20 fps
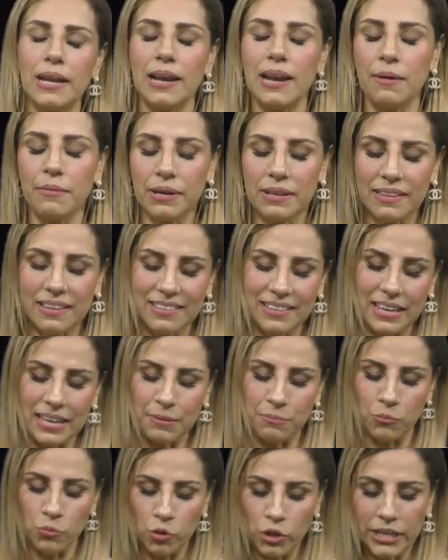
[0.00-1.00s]
la verdad
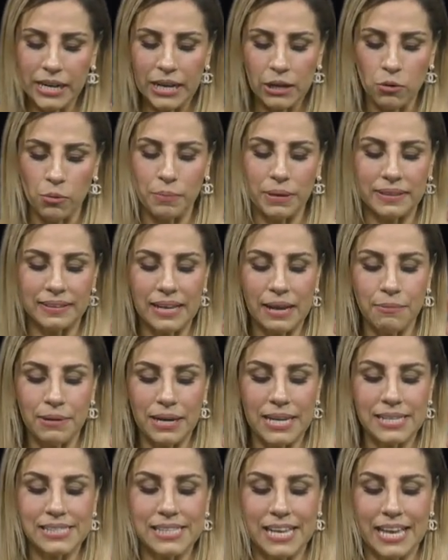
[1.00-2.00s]
que muy recomendables